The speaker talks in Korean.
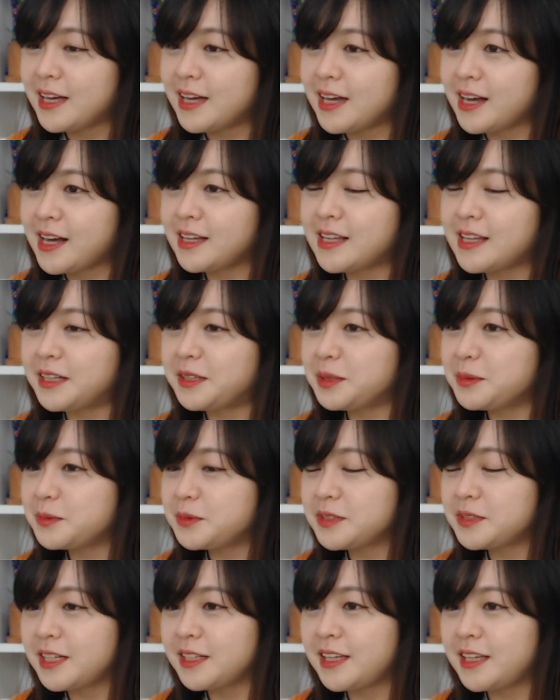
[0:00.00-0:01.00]
아까 나왔던
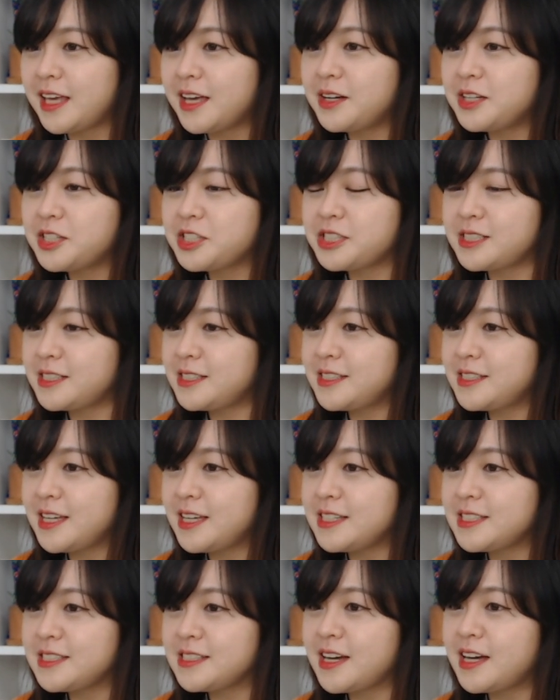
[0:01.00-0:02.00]
문장이에요. 시간
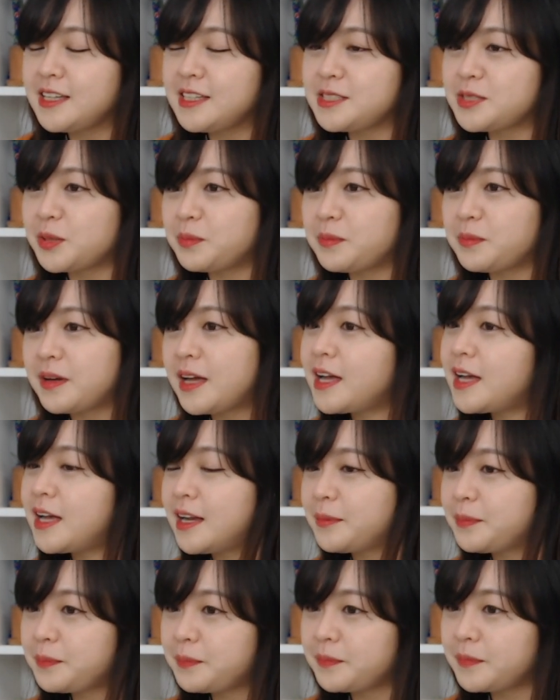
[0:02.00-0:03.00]
시간이
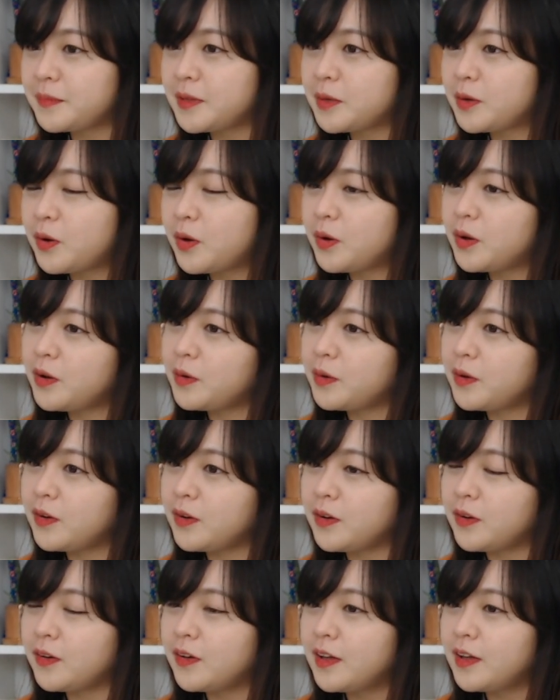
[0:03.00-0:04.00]
정말
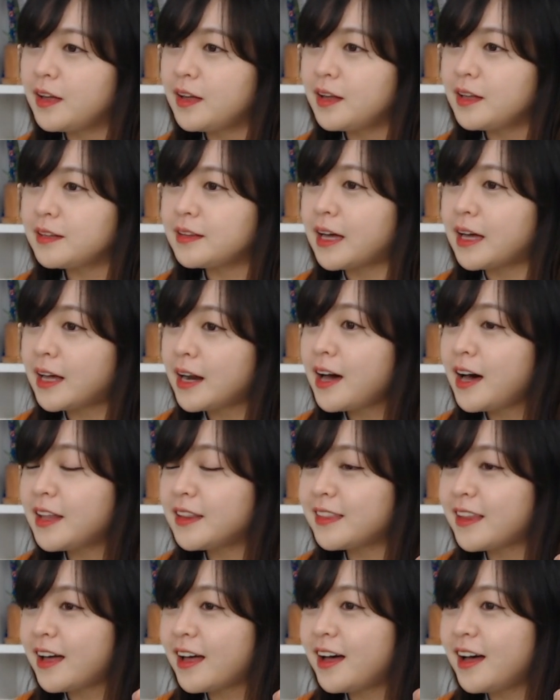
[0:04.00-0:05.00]
어
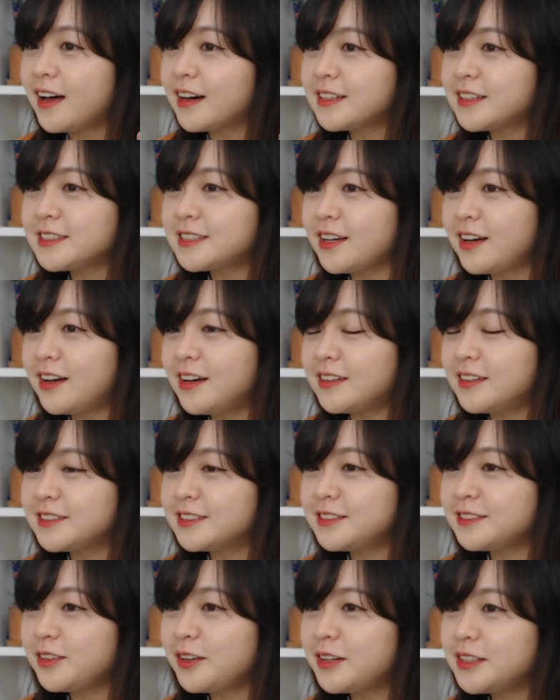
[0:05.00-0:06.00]
날아간다. 그쵸?
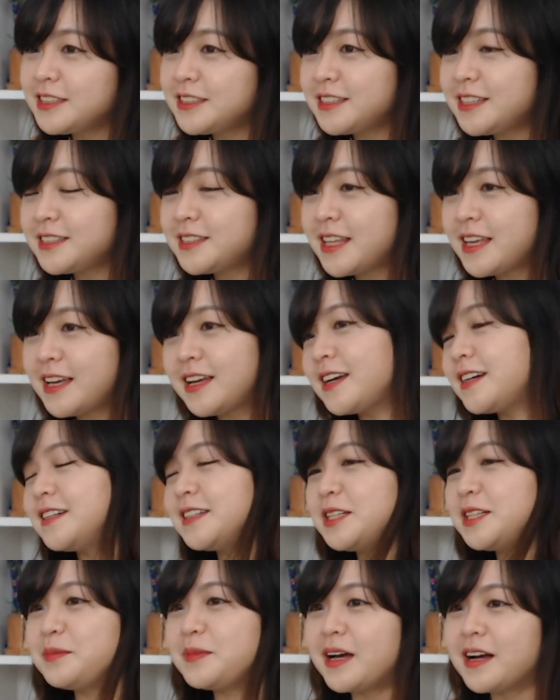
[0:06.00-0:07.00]
어 이게 되게
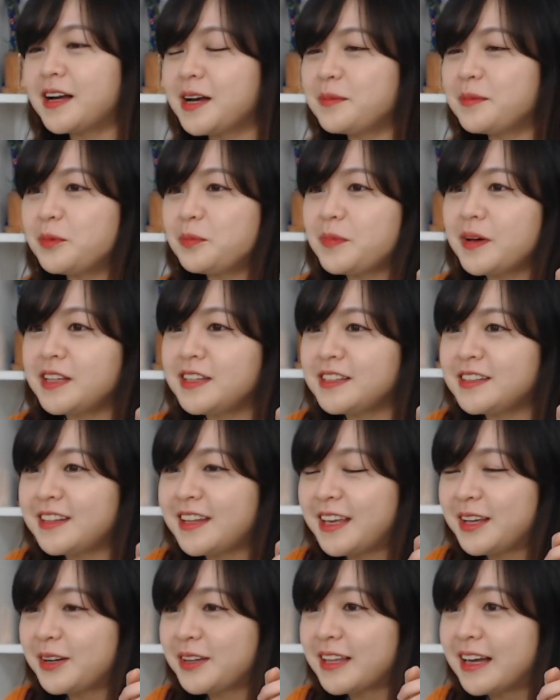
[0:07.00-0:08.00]
그림이 아까 못 봤는데
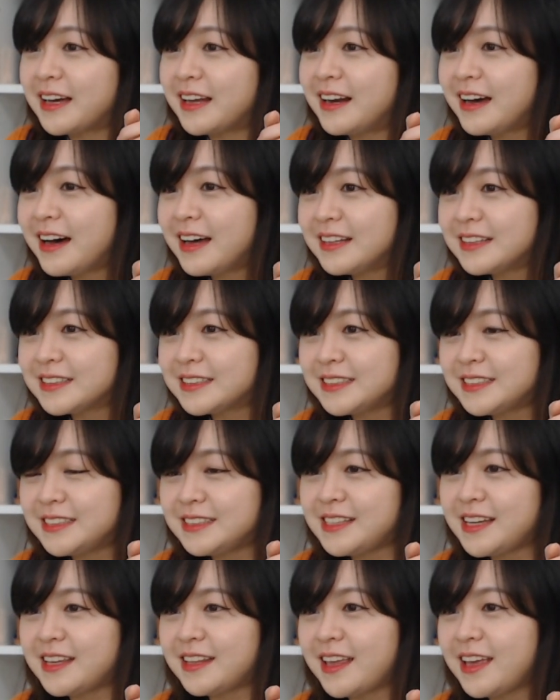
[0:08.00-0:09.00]
이렇게 날아가는 그
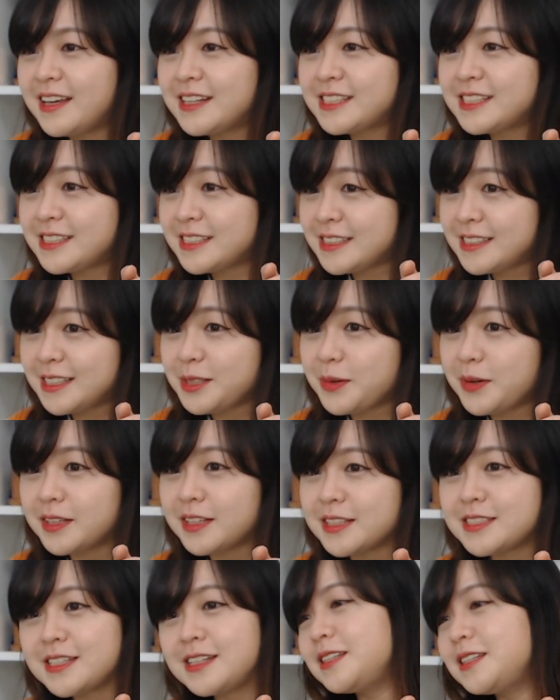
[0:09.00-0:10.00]
시계네. 시간
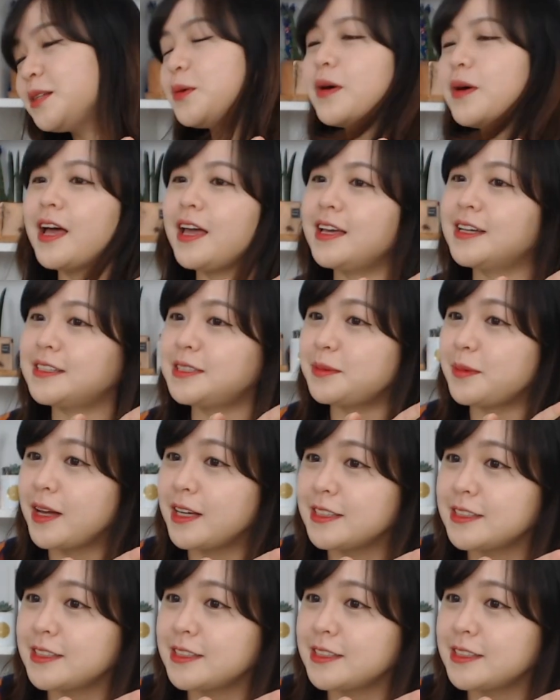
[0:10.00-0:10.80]
过得真快,是吧?